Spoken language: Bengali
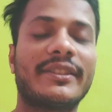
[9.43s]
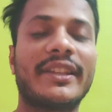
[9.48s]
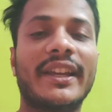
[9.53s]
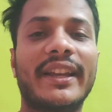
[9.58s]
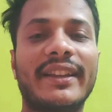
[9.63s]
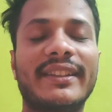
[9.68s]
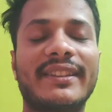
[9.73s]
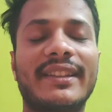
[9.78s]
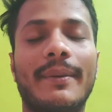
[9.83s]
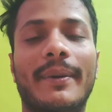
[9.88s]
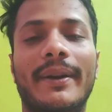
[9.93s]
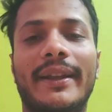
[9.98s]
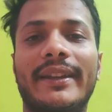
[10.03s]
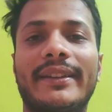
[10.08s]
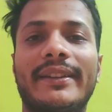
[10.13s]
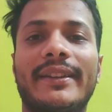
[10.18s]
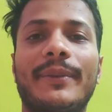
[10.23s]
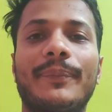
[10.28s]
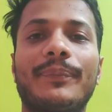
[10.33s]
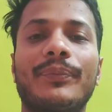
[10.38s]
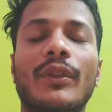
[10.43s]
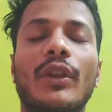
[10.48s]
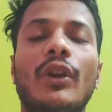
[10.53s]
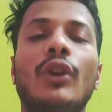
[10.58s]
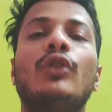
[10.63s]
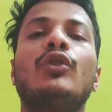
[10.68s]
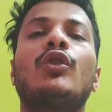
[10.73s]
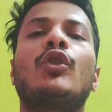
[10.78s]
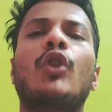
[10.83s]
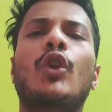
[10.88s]
চেঙ্গিস সিনেমাটাকে নিয়ে
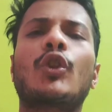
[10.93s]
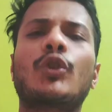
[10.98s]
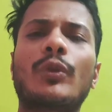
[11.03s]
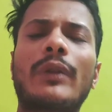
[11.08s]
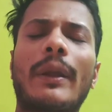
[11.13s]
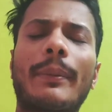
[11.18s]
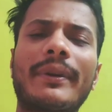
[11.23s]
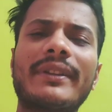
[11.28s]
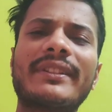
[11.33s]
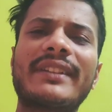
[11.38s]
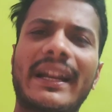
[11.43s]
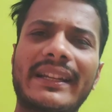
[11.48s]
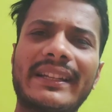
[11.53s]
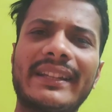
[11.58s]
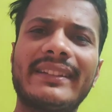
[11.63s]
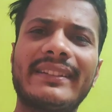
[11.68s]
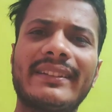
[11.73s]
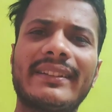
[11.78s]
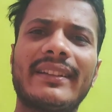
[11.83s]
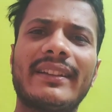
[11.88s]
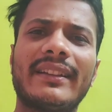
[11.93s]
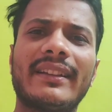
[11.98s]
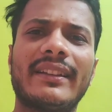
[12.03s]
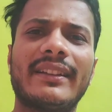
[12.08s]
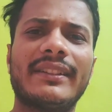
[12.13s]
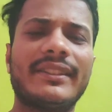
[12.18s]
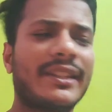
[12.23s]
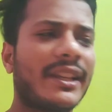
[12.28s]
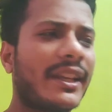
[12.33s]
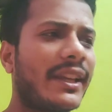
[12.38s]
তো দর্শক আপনারা জানেন
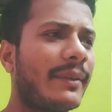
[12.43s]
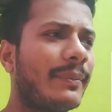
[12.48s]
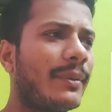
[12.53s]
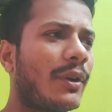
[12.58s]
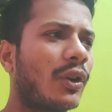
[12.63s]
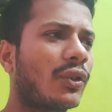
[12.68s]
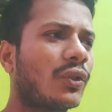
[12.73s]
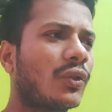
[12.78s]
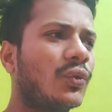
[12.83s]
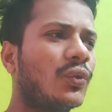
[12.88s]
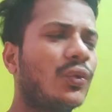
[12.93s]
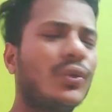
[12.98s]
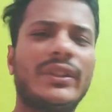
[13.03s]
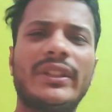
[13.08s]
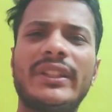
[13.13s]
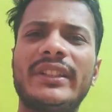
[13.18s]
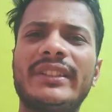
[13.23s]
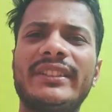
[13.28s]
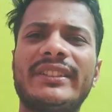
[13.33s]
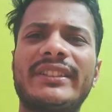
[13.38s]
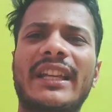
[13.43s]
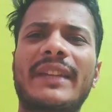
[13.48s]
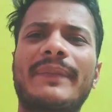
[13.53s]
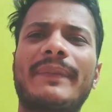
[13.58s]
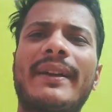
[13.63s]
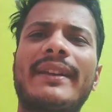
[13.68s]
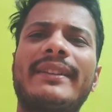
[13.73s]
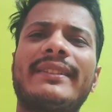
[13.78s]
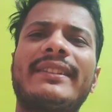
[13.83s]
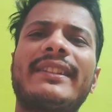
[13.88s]
যে বিগত দু তিন চার
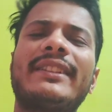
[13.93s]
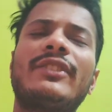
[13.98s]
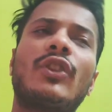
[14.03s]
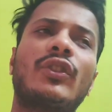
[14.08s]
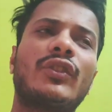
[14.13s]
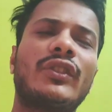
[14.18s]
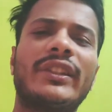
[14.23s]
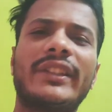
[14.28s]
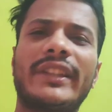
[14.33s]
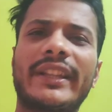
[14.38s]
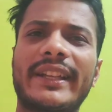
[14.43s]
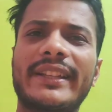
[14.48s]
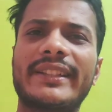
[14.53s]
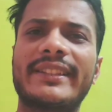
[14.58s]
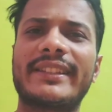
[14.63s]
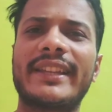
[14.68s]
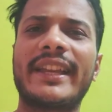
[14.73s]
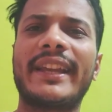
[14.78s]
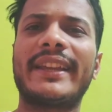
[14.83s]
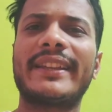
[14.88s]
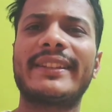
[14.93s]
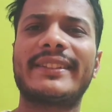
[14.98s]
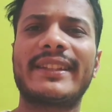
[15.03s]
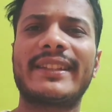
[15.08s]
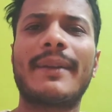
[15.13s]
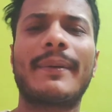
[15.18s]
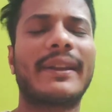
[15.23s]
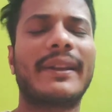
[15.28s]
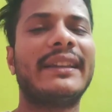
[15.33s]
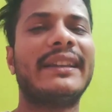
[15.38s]
পাঁচ দিন যতদিন থেকে চেঙ্গিস
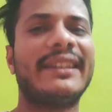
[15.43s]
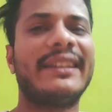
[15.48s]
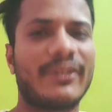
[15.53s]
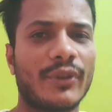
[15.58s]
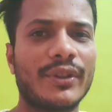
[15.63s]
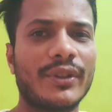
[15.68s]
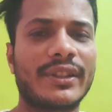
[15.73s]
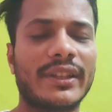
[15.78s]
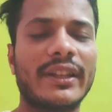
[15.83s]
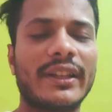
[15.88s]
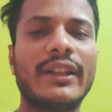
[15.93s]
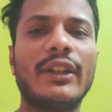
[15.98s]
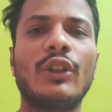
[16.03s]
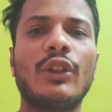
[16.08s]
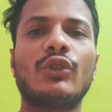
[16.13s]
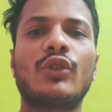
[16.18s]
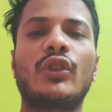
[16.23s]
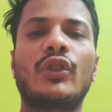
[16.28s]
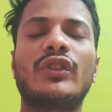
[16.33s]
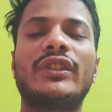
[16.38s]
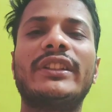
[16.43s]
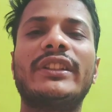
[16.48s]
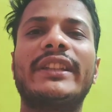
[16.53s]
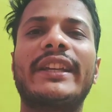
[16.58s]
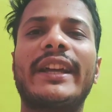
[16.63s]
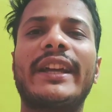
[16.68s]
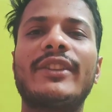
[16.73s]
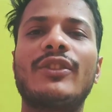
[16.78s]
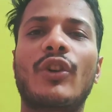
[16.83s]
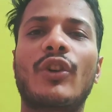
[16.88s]
সিনেমাটা রিলিজ হয়েছে ততদিন
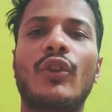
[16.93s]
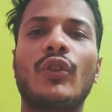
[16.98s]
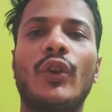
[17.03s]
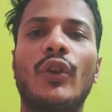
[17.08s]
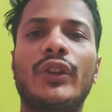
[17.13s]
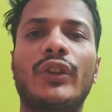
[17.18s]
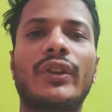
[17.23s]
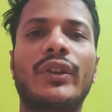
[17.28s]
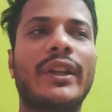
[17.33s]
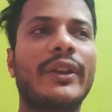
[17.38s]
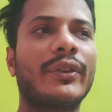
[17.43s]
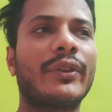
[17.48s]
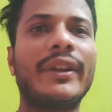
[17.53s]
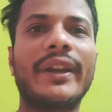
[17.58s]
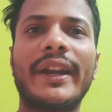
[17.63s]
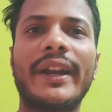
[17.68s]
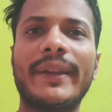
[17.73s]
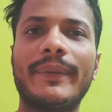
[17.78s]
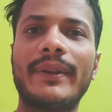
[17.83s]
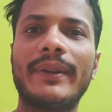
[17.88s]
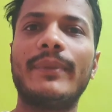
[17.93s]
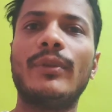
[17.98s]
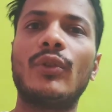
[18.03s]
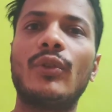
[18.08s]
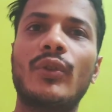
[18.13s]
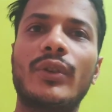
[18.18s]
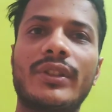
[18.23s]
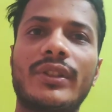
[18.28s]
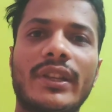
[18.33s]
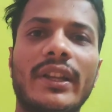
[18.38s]
থেকেই যখন অরিত্রদা একটু নেগেটিভ রিভিউ
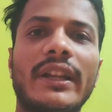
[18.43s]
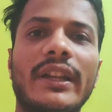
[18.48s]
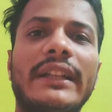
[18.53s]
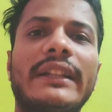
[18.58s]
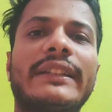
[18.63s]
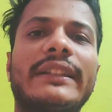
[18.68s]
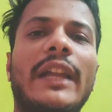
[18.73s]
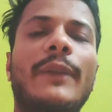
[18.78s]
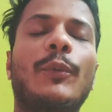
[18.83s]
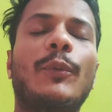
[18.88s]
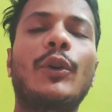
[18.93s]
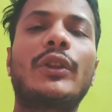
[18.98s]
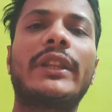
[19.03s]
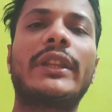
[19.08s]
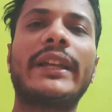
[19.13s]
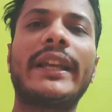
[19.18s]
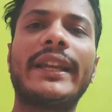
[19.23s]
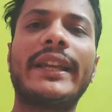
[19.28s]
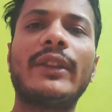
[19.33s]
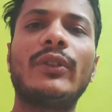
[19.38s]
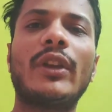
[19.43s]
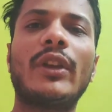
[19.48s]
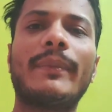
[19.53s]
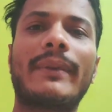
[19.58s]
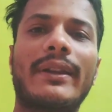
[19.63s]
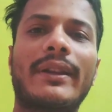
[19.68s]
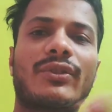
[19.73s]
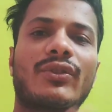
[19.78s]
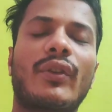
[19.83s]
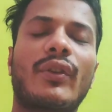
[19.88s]
করেছে তারপর থেকে কিন্তু এই
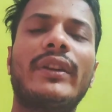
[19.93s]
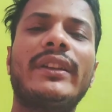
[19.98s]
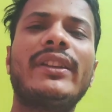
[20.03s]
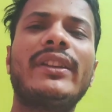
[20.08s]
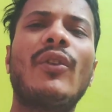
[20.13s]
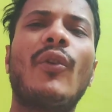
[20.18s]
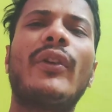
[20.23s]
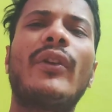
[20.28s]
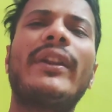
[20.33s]
মানুষটাকে নিয়ে